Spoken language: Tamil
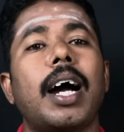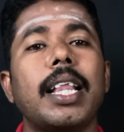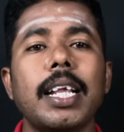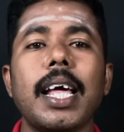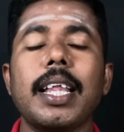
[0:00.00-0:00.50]

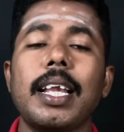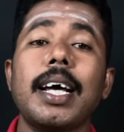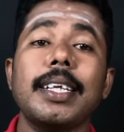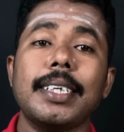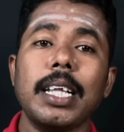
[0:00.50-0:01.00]
அந்த நேரத்தில்
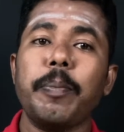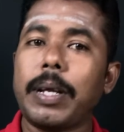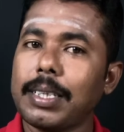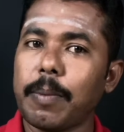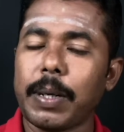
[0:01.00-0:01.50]
அந்த செய்தி
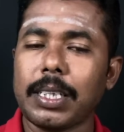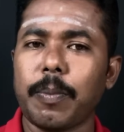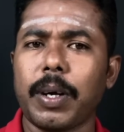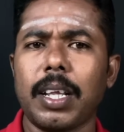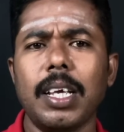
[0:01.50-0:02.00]
பெருசாக
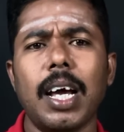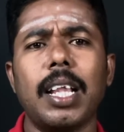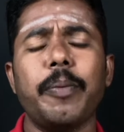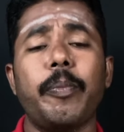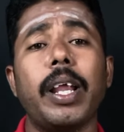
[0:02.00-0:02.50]
பேசப்பட்டது
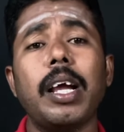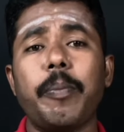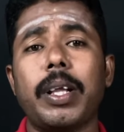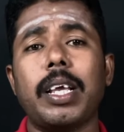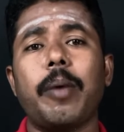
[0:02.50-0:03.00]
அதுக்கு பிறகு
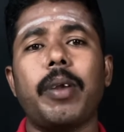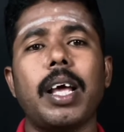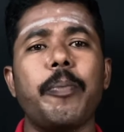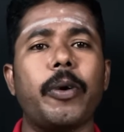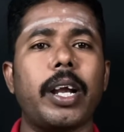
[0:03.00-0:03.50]
பார்த்திங்க அப்படின்னா
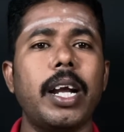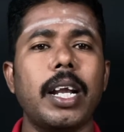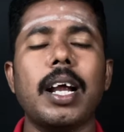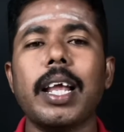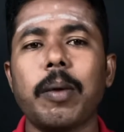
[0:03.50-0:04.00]
இப்போ ரெண்டு
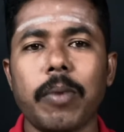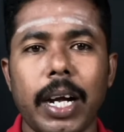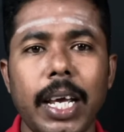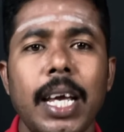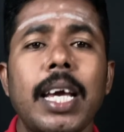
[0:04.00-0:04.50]
நாளைக்கு
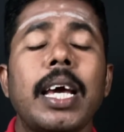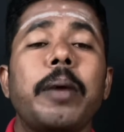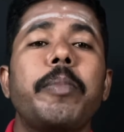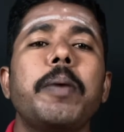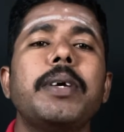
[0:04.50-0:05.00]
முன்னாடி
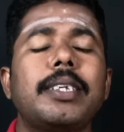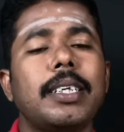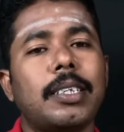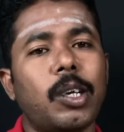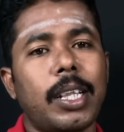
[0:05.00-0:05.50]
பிபிசி
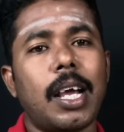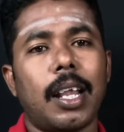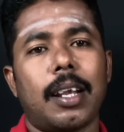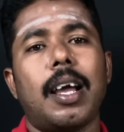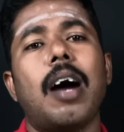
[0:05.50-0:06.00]

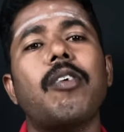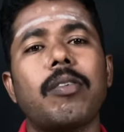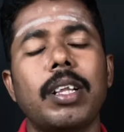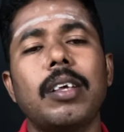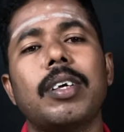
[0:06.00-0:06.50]
செய்தியாளர் அவர்
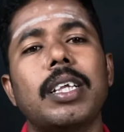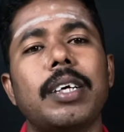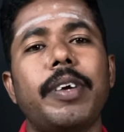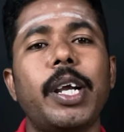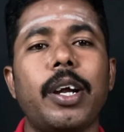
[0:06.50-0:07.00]
வந்து வந்து
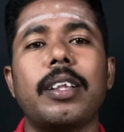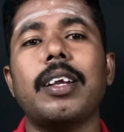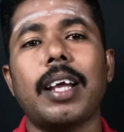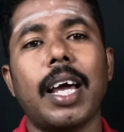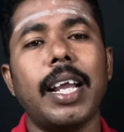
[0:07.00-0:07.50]
வீடியோ
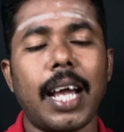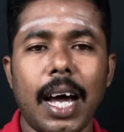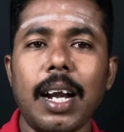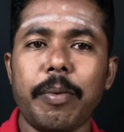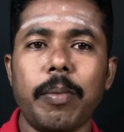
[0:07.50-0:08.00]
எடுத்துகிட்ருக்காரு
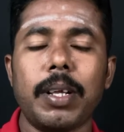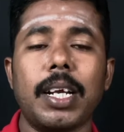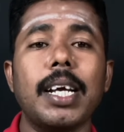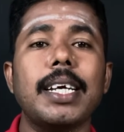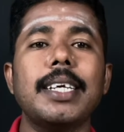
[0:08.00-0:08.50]
யார் அப்படின்னு
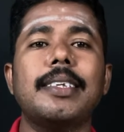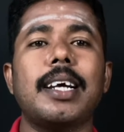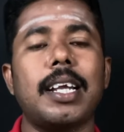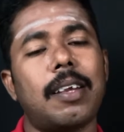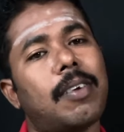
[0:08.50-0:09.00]
பார்த்திங்கன்னா ஈசா
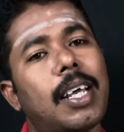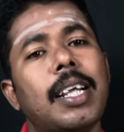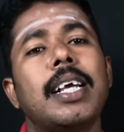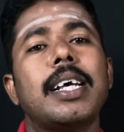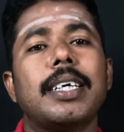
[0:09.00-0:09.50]
நிறுவனர்
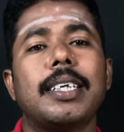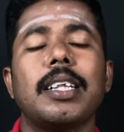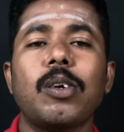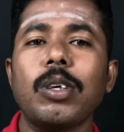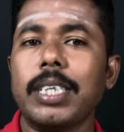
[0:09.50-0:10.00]

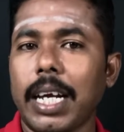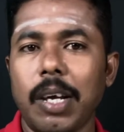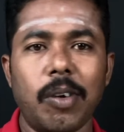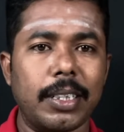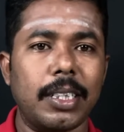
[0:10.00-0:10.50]
சத்குரு
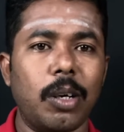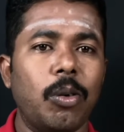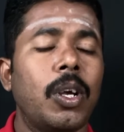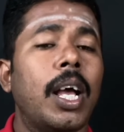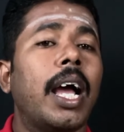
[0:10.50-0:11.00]
ஜக்கி வாசுதேவ்
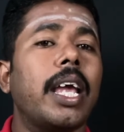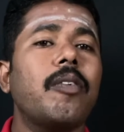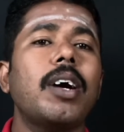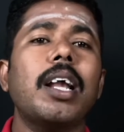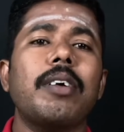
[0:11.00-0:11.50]

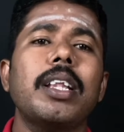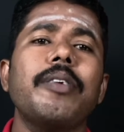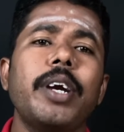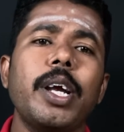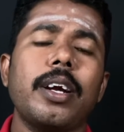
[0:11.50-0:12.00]
இவங்கள வந்து
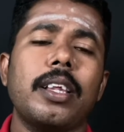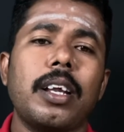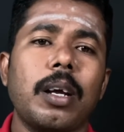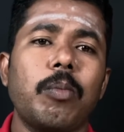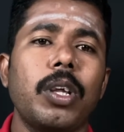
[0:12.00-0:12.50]
வீடியோ
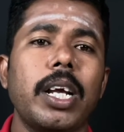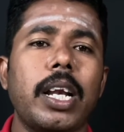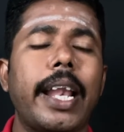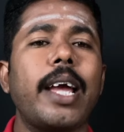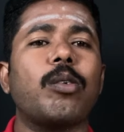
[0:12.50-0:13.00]
எடுத்துகிட்டு இருக்கும்போது
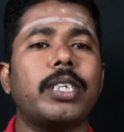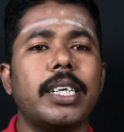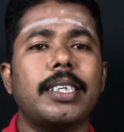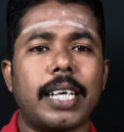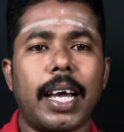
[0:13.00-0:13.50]
நிறைய
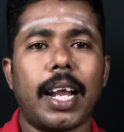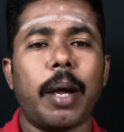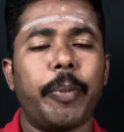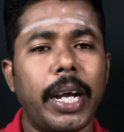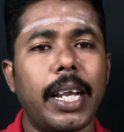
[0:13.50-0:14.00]
கொஸ்டின்ஸ் கேட்குறாங்க
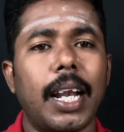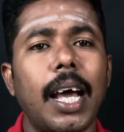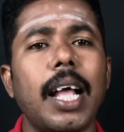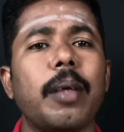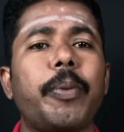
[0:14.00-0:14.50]
பேட்டியில்
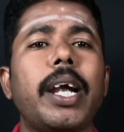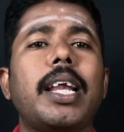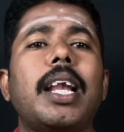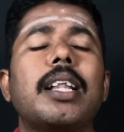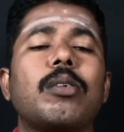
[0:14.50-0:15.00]
அந்த
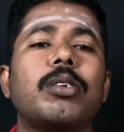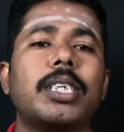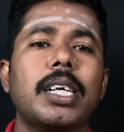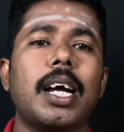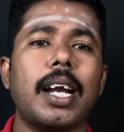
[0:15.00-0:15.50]
பேட்டியில் அந்த
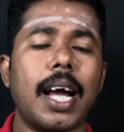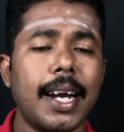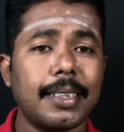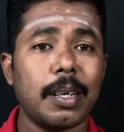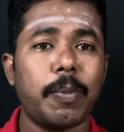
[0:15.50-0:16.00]
கொஸ்டினுக்கான
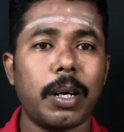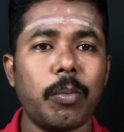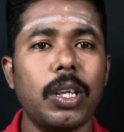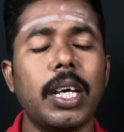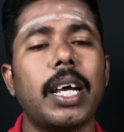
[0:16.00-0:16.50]
ஆன்சர்
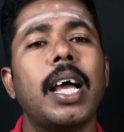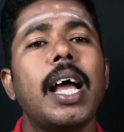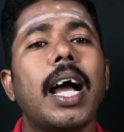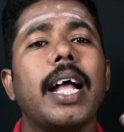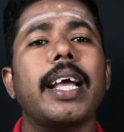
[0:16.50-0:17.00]
பண்ணும்போது
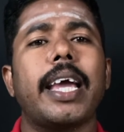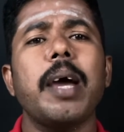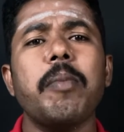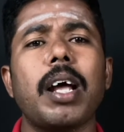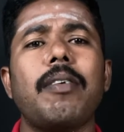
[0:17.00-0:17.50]
அந்த
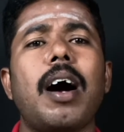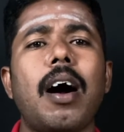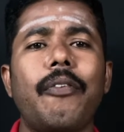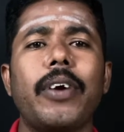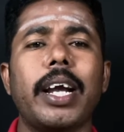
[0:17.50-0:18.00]
கேமராவை
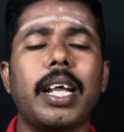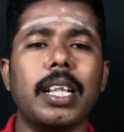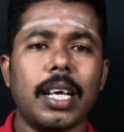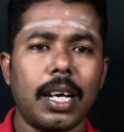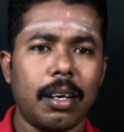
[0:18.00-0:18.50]
ஆஃப் பண்ணிவிட்டு
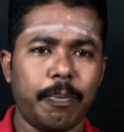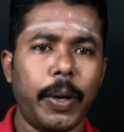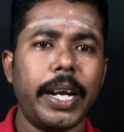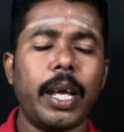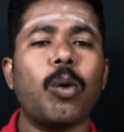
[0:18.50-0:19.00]
அந்த
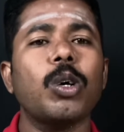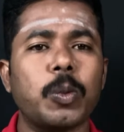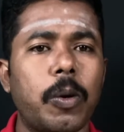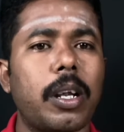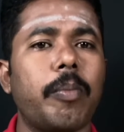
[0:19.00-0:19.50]
பேட்டியை
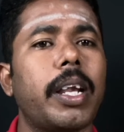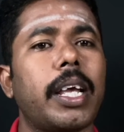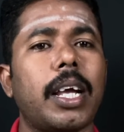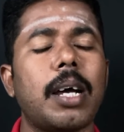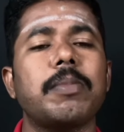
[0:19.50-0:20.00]
க்ளோஸ் பண்ணுற மாதிரி
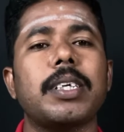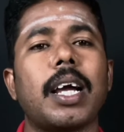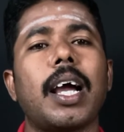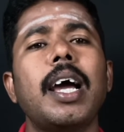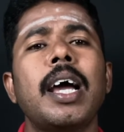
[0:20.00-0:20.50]

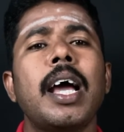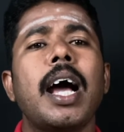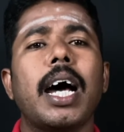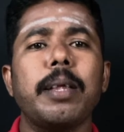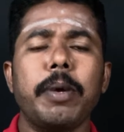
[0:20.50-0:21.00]
காமிச்சிருக்காங்க
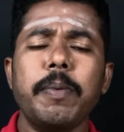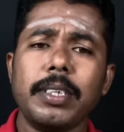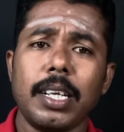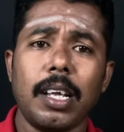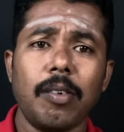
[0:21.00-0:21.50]
அது
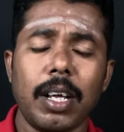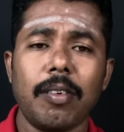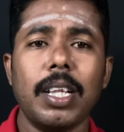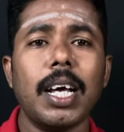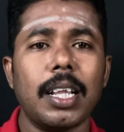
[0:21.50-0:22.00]
பிபிசி
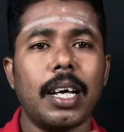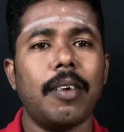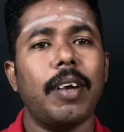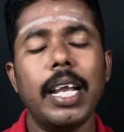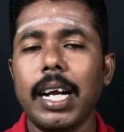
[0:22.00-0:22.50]
நிறுவனர் வந்து அந்த
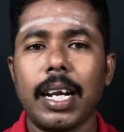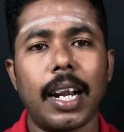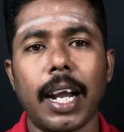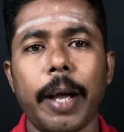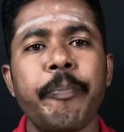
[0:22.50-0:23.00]

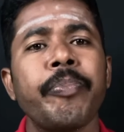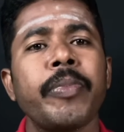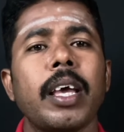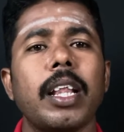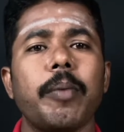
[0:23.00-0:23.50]
வெளியிட்டுறாங்க
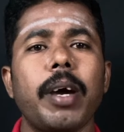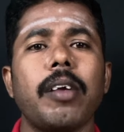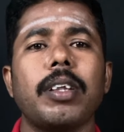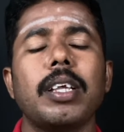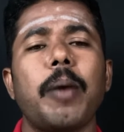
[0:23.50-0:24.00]
இந்த
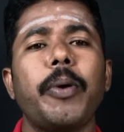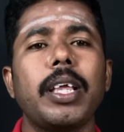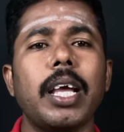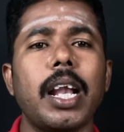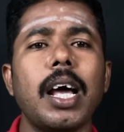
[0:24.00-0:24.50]
மாதிரி வந்து அப்போ
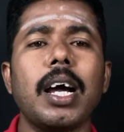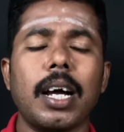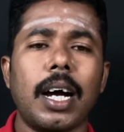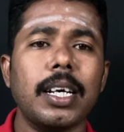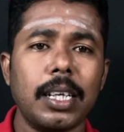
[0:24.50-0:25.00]
இது என்ன
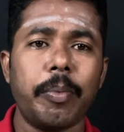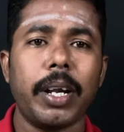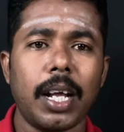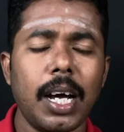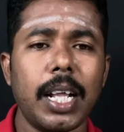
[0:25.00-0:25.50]
ஆகுது
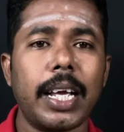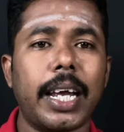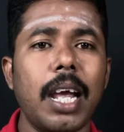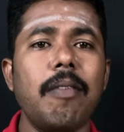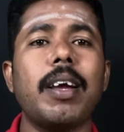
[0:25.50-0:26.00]
அப்படின்னா அந்த
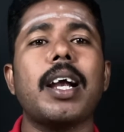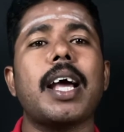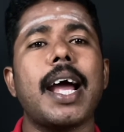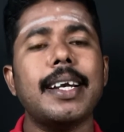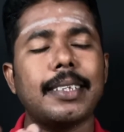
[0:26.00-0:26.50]

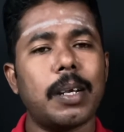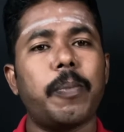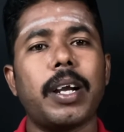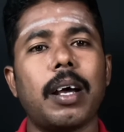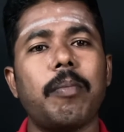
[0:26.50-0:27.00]
கேள்விக்கான
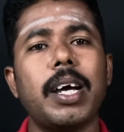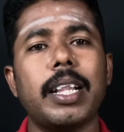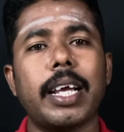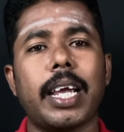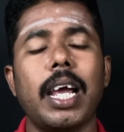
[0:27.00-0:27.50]
ஆன்சர் பண்ணாமல்
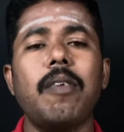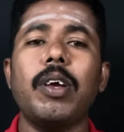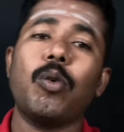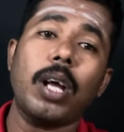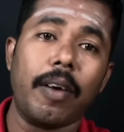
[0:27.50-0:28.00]
அந்த
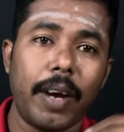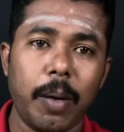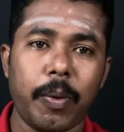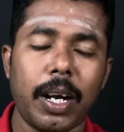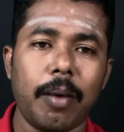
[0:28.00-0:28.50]
கேள்வியை ஒன்றும்
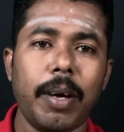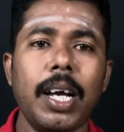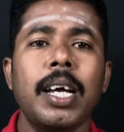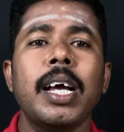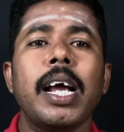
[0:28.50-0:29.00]
அவாய்ட்
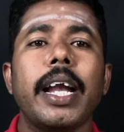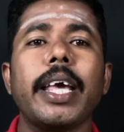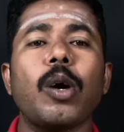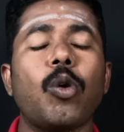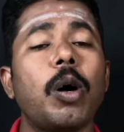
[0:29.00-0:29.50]
பண்ணாமல்
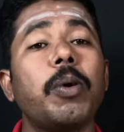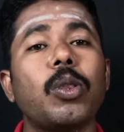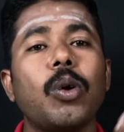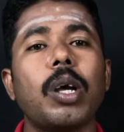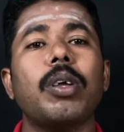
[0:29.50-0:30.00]
நீங்கள்
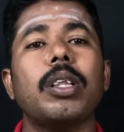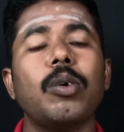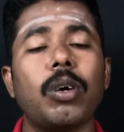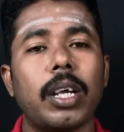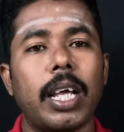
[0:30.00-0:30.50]
கோபத்தோட வந்து
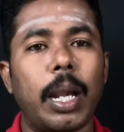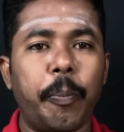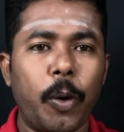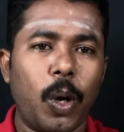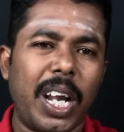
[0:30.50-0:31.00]
ஒரு
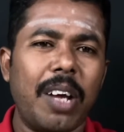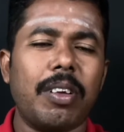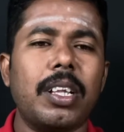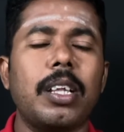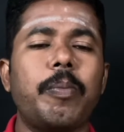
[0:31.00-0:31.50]
ரிப்போர்ட்டரே
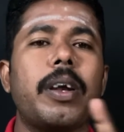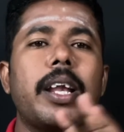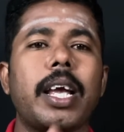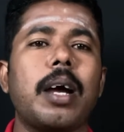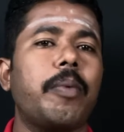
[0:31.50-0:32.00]
வந்து இது
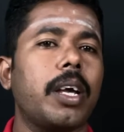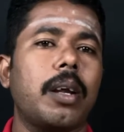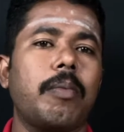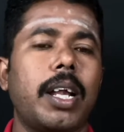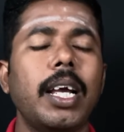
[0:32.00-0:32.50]
பண்ணுறீங்க அப்படிங்கிற
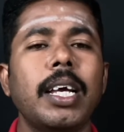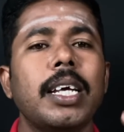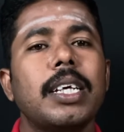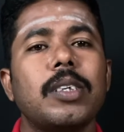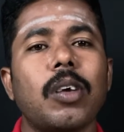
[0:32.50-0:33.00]
மாதிரி
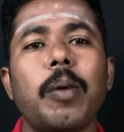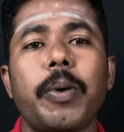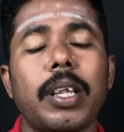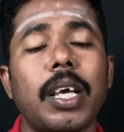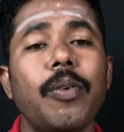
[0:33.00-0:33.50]

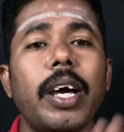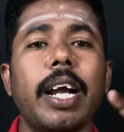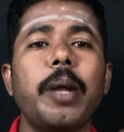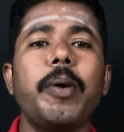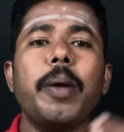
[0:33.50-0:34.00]
சொல்லப்படுது இவங்க
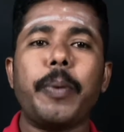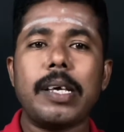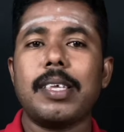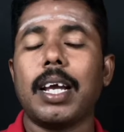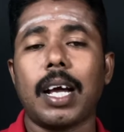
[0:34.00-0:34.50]
ரெண்டு பேரும்
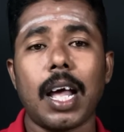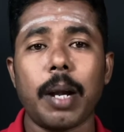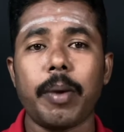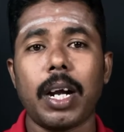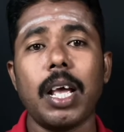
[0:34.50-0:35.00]
பேசுகிற
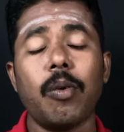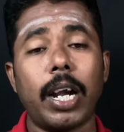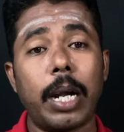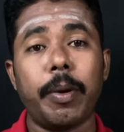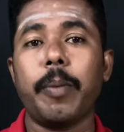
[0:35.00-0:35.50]
காரணம் என்னென்னா இவங்க
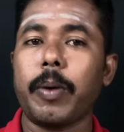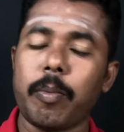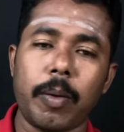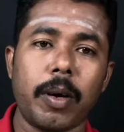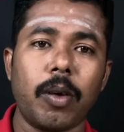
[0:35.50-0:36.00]
ரெண்டு பேரும்
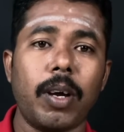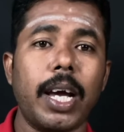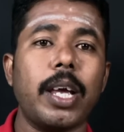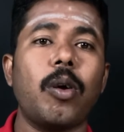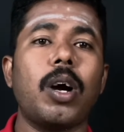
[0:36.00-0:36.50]
பிரபலமானவங்க
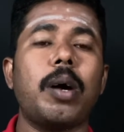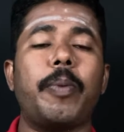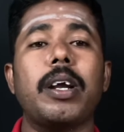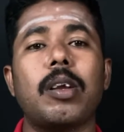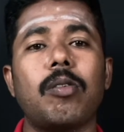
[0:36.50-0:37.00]
யோகா
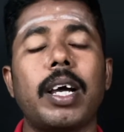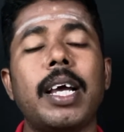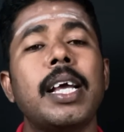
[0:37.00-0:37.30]
பண்ணுறவங்க